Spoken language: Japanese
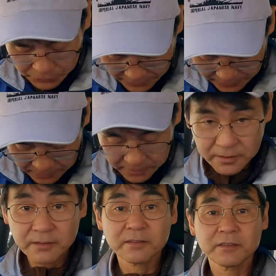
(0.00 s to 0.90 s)
んにちは。
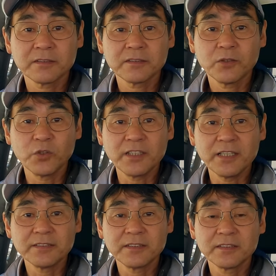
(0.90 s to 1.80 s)
堀
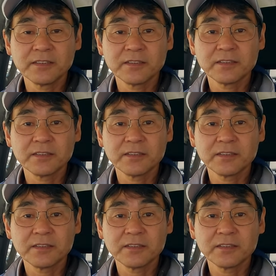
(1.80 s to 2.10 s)
です。